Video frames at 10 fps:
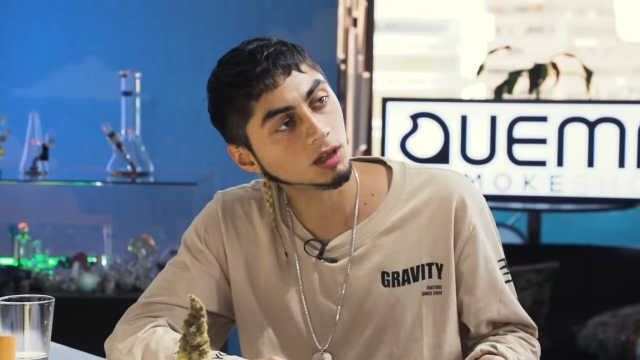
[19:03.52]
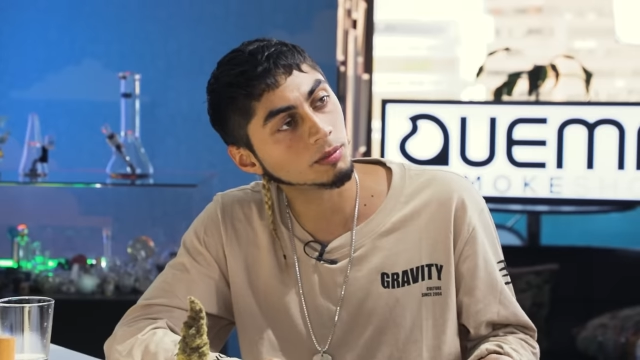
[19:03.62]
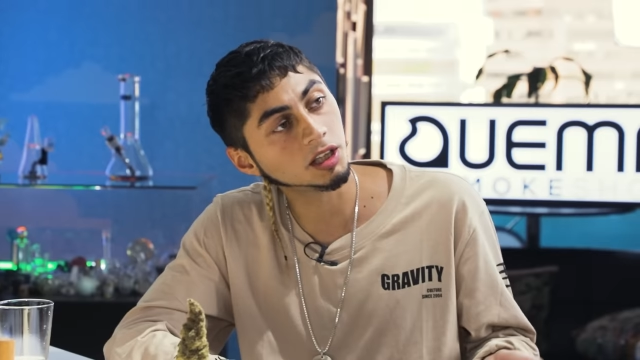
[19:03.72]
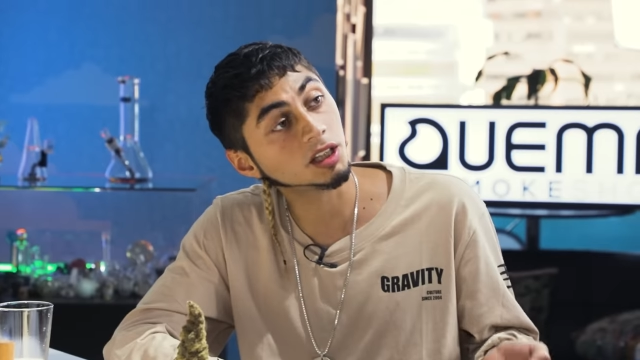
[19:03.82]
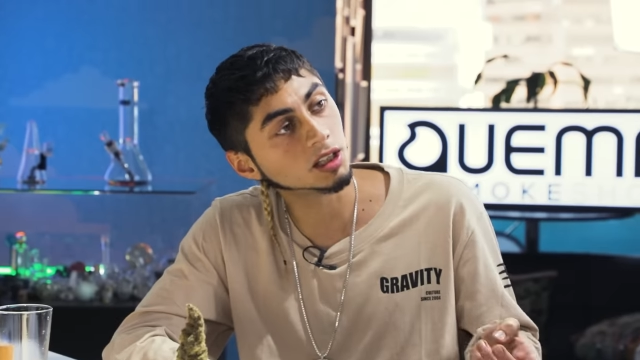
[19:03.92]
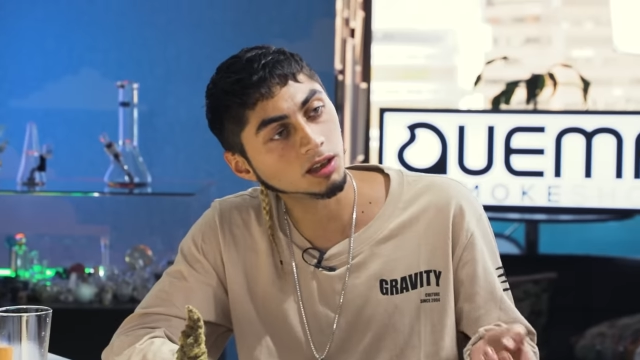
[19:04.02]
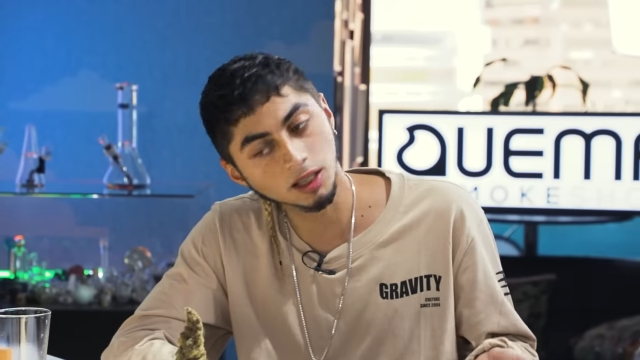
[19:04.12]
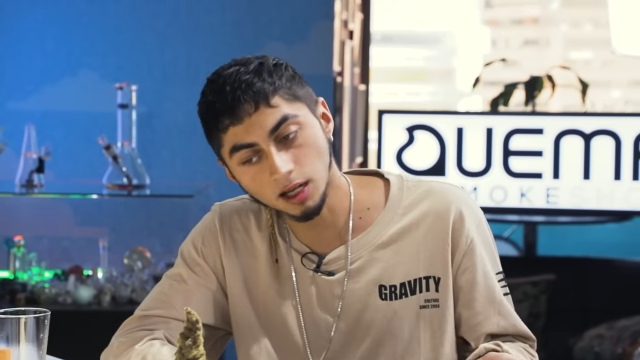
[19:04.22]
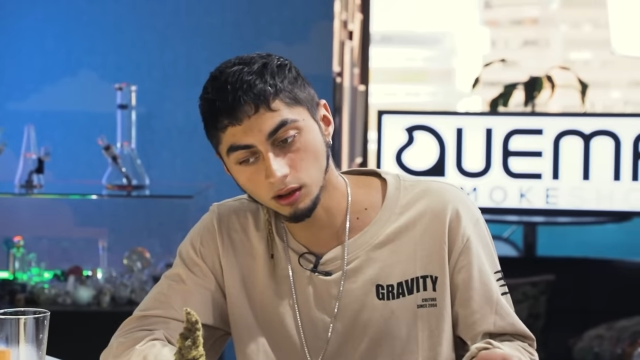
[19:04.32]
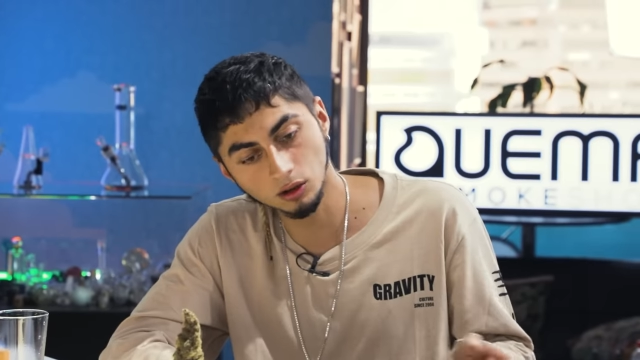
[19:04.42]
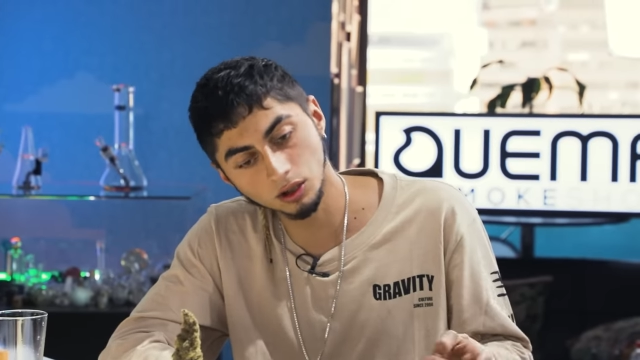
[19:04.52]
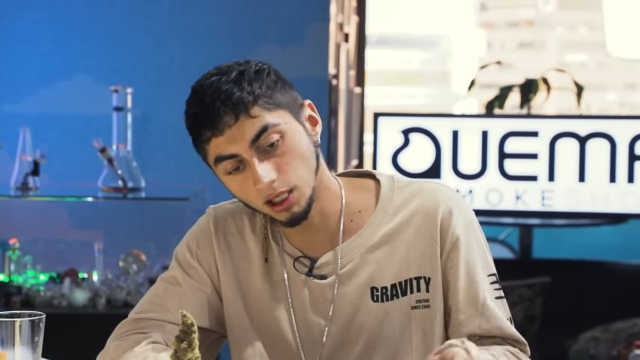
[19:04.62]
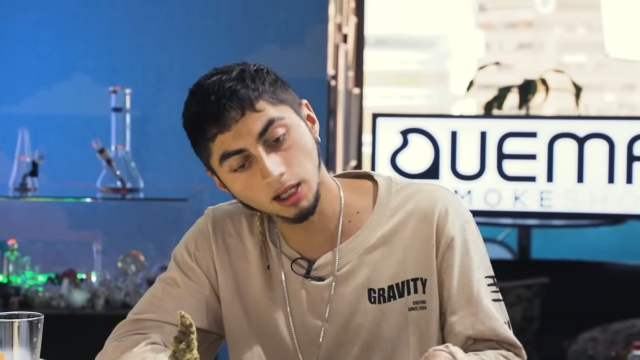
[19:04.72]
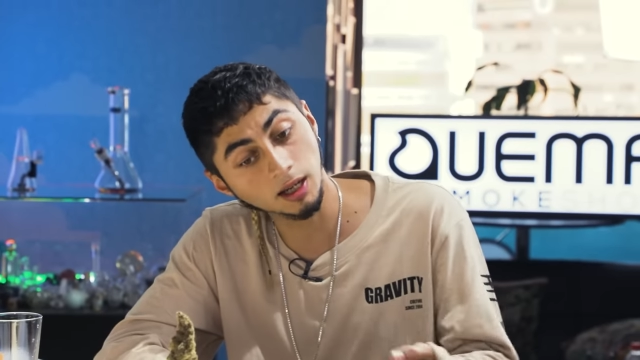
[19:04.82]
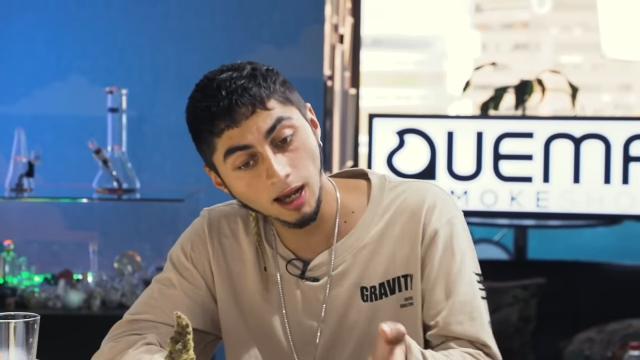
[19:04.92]
Tú ya me dijiste algo
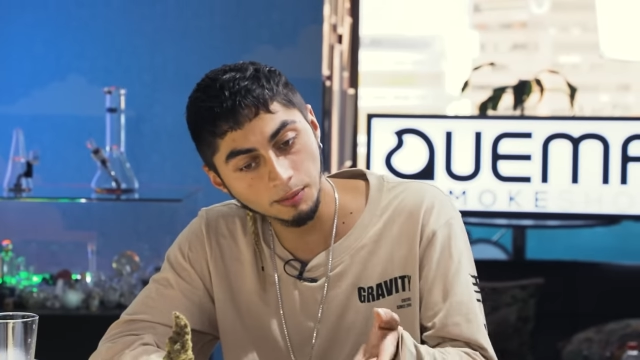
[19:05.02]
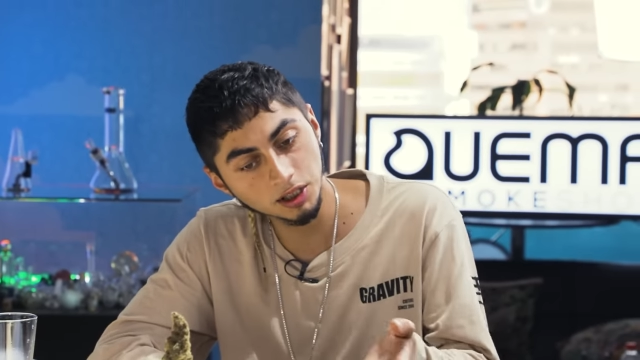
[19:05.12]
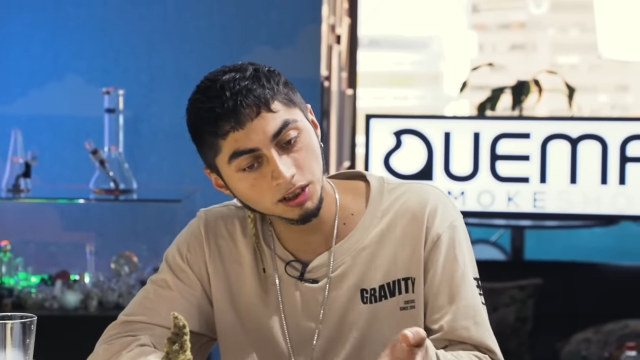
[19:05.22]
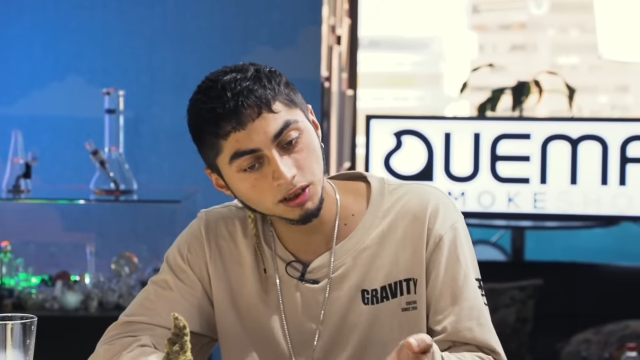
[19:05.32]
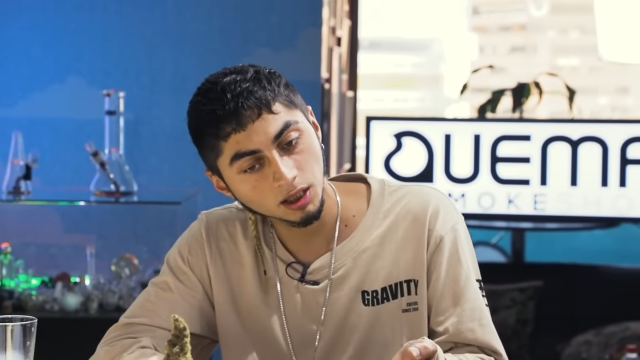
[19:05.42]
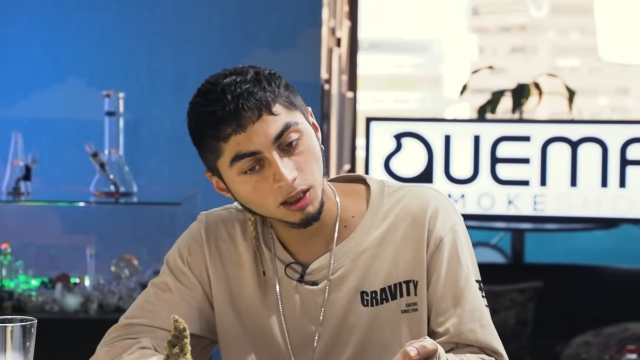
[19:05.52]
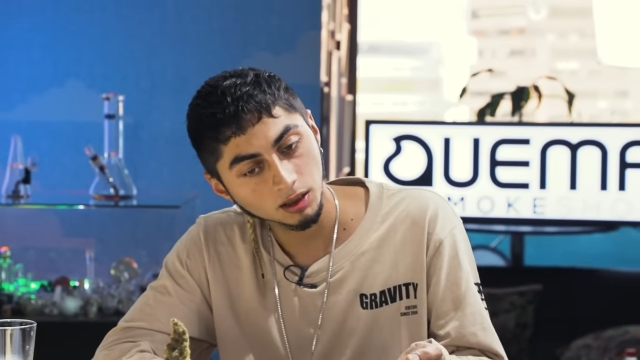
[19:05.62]
del lápiz